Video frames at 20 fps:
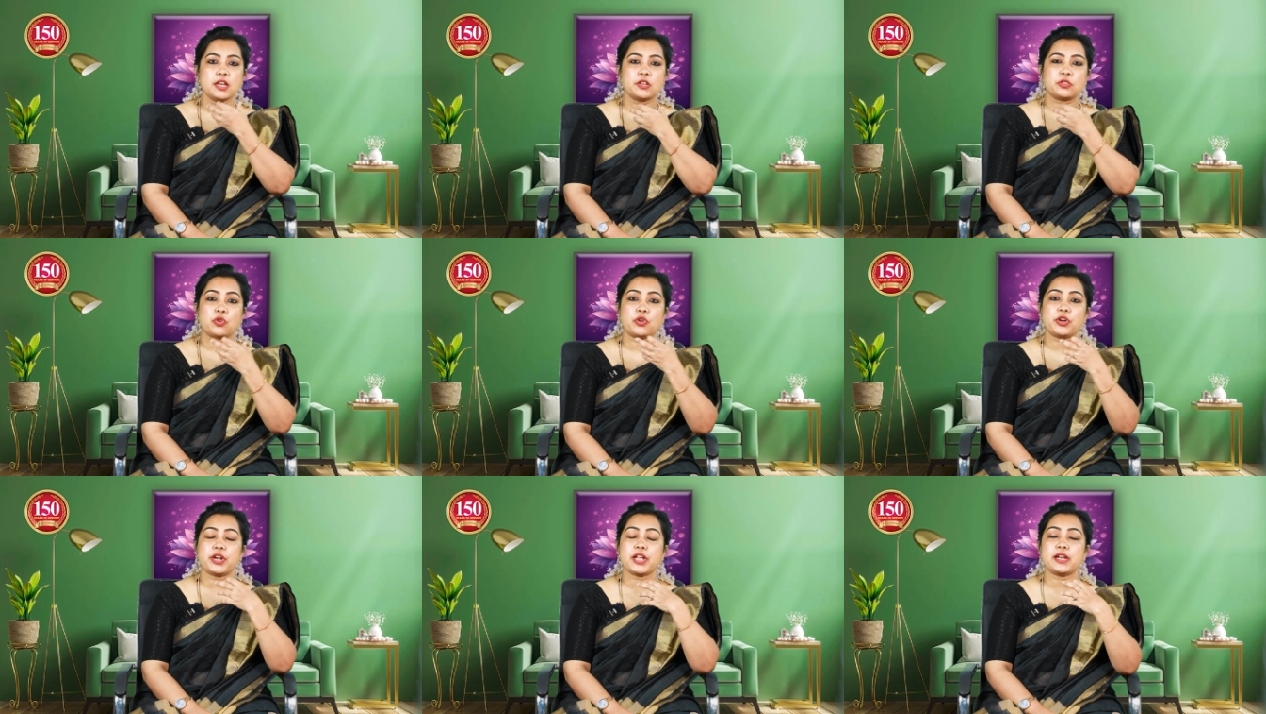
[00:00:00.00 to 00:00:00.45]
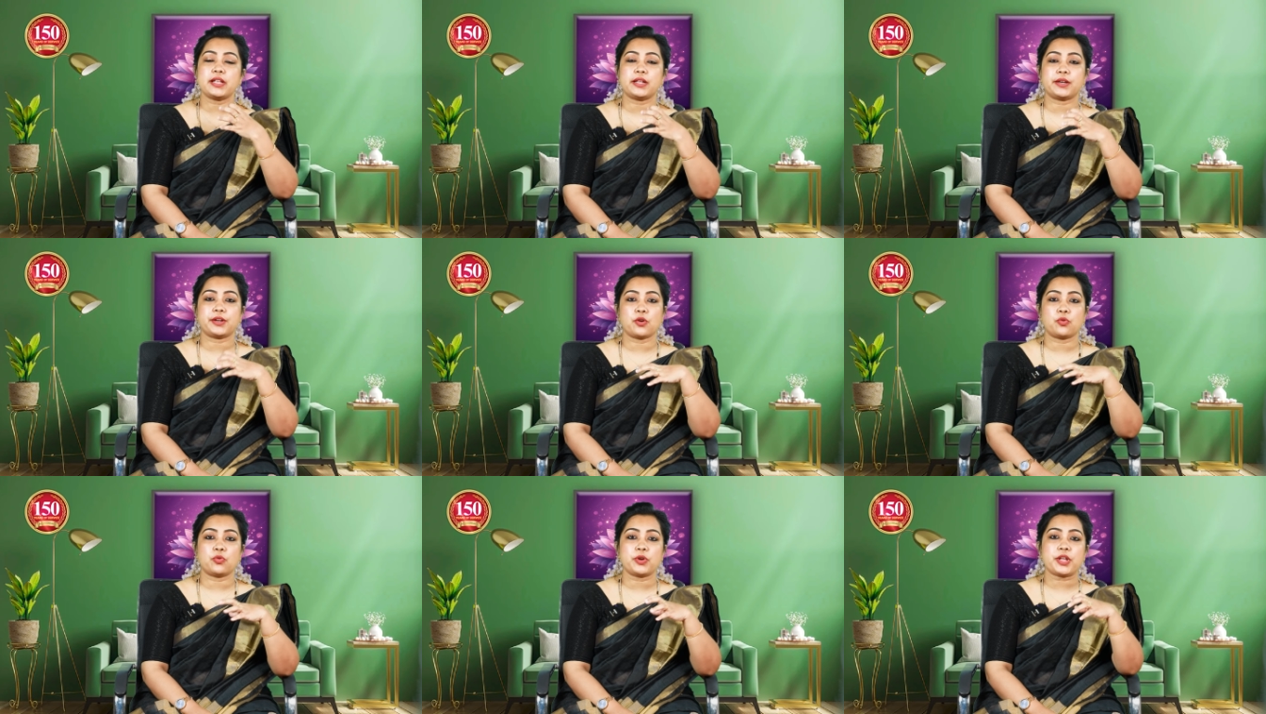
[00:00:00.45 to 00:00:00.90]
தொண்டையில்
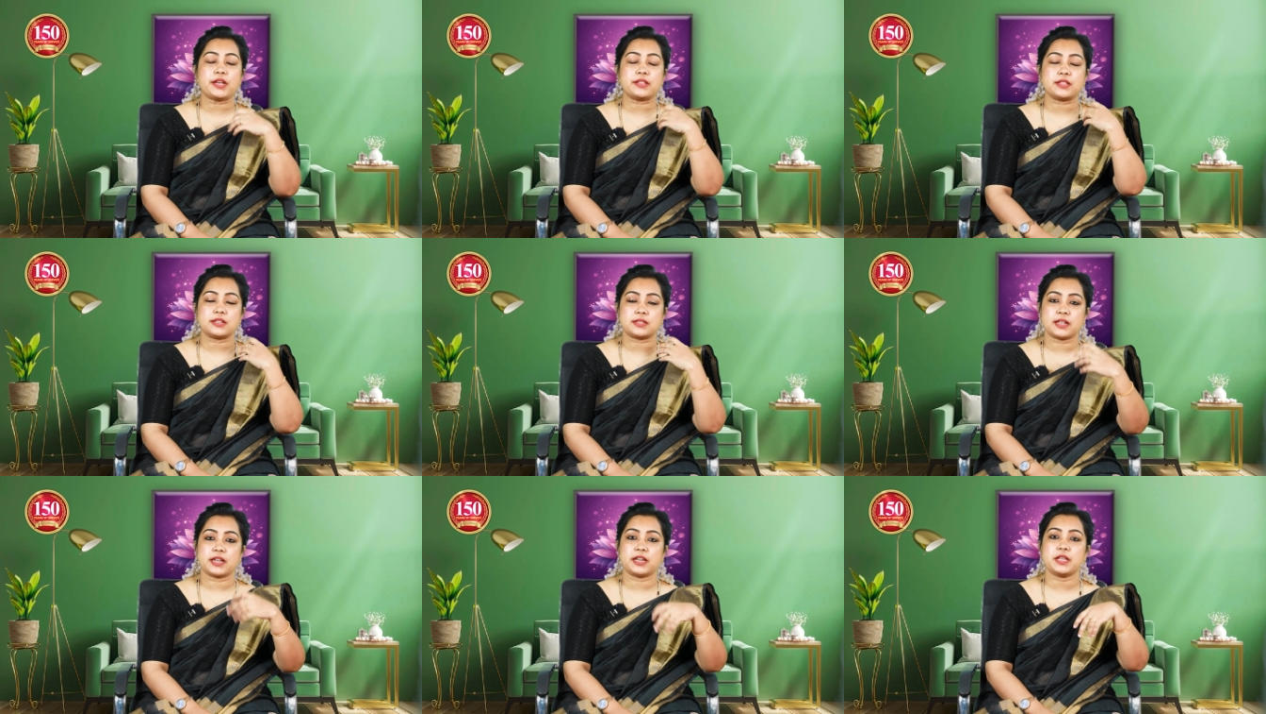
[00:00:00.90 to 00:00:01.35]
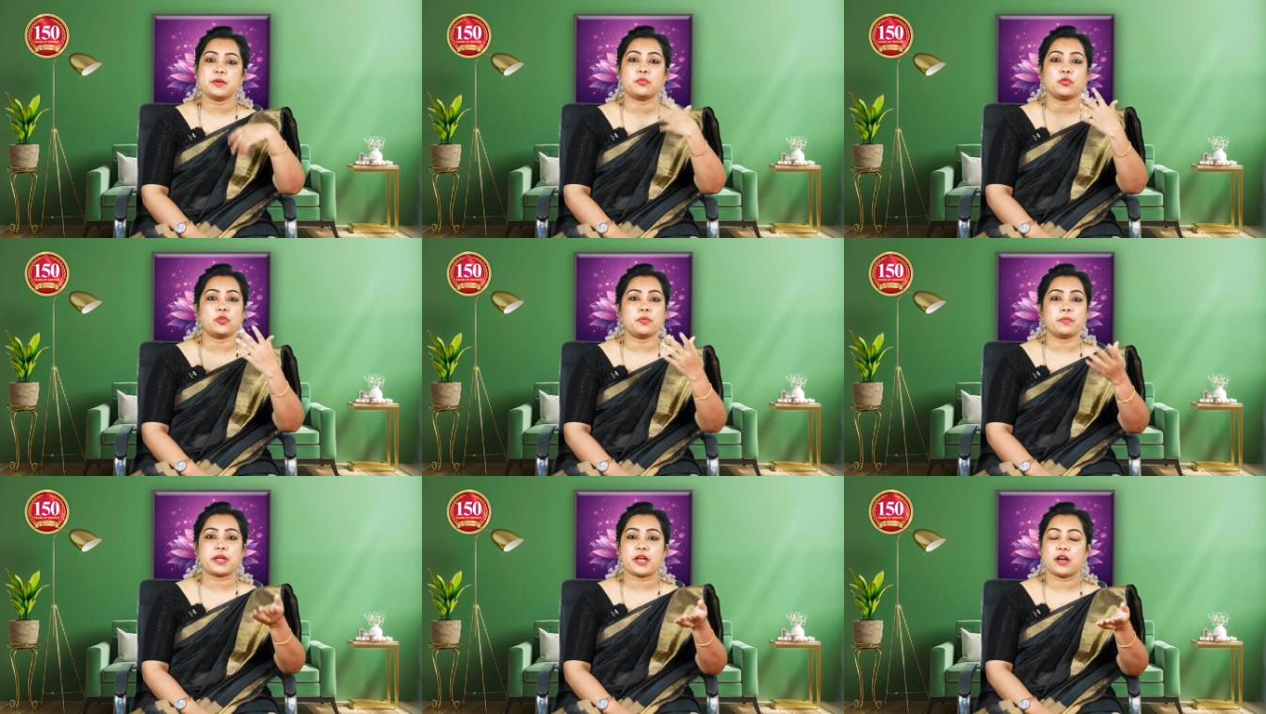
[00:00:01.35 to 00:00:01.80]
இருக்கக்கூடிய அந்த சளி
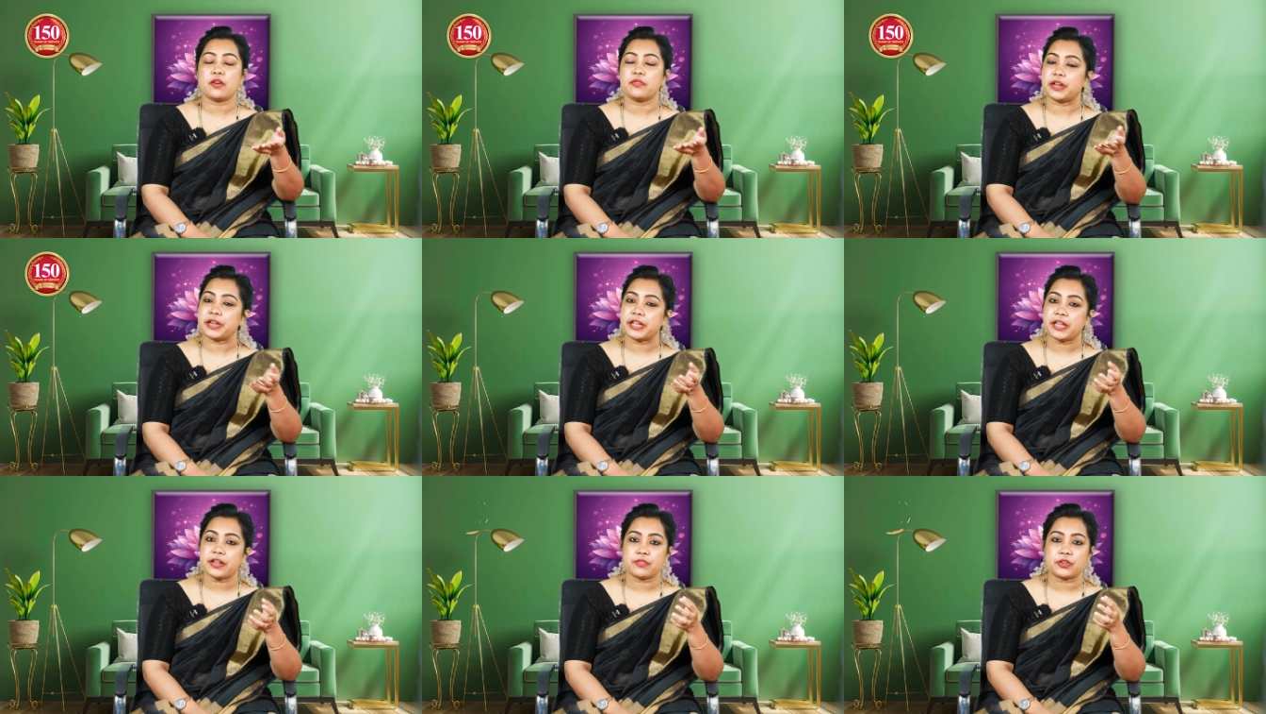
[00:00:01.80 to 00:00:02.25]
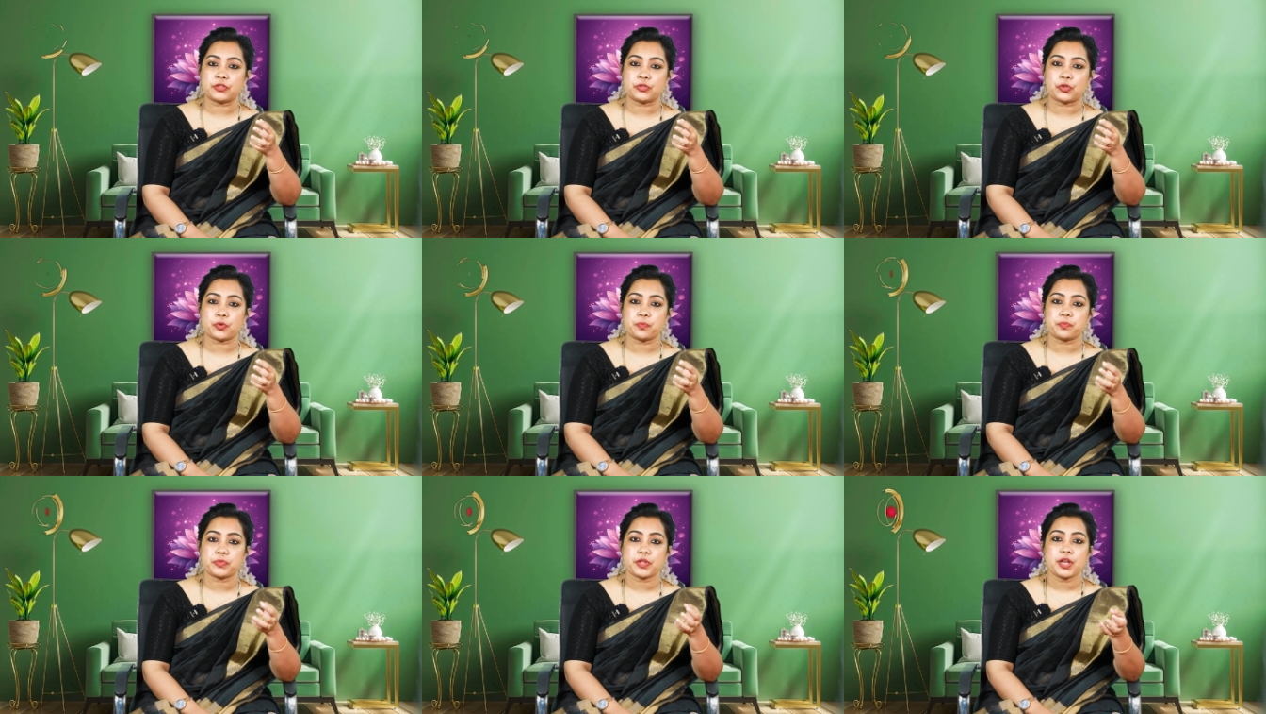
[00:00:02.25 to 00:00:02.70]
முழுமையாக வெளியே
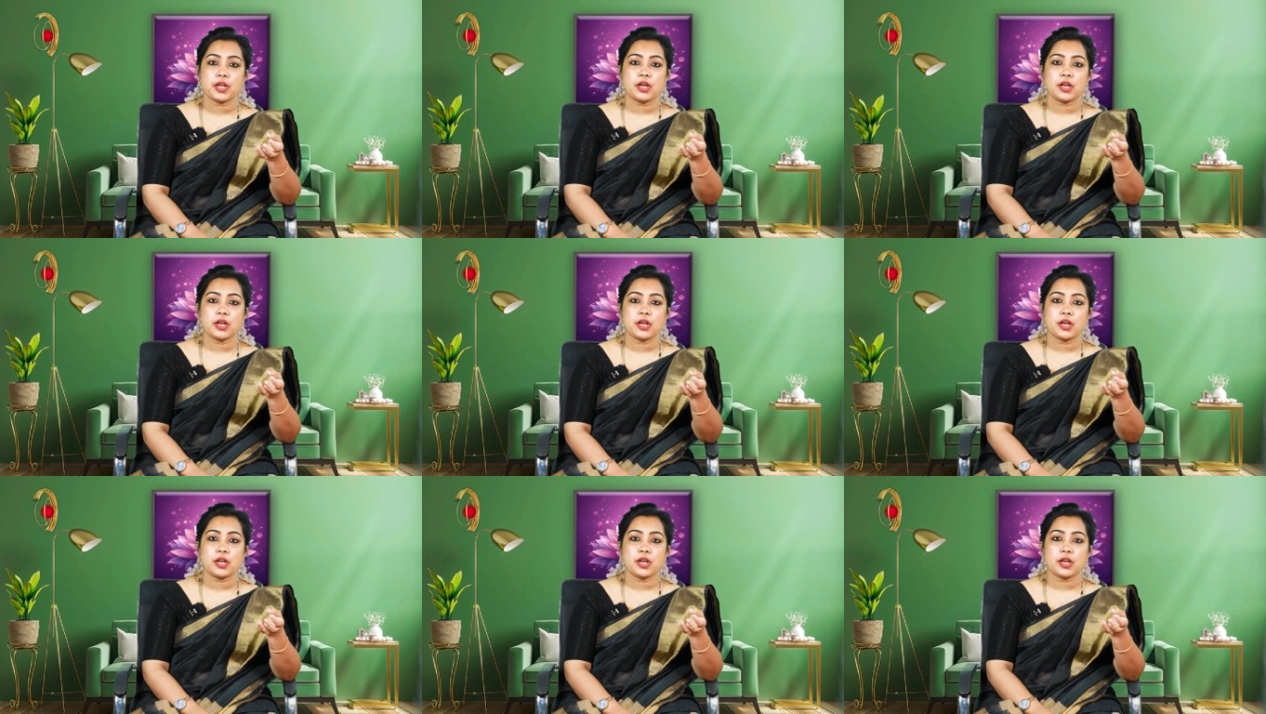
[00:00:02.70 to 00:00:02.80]
வந்துடும்